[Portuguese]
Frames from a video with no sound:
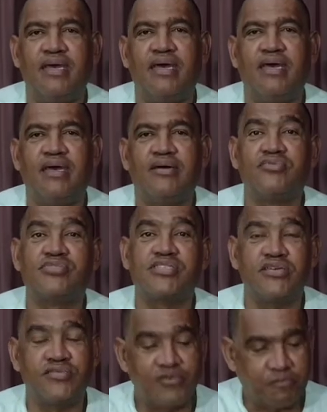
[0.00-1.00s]
é o
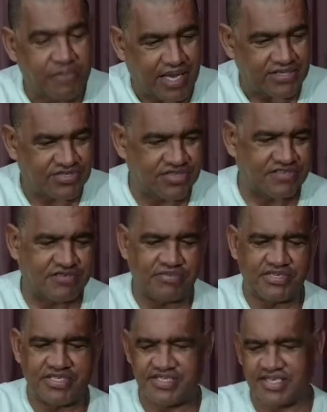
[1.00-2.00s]
segundo passo, nós
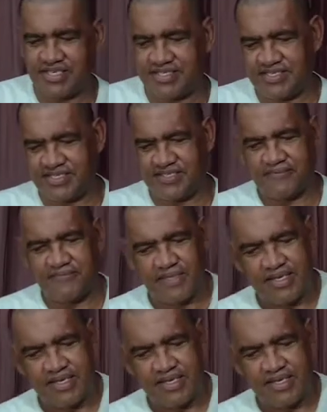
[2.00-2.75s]
vamos dizer assim.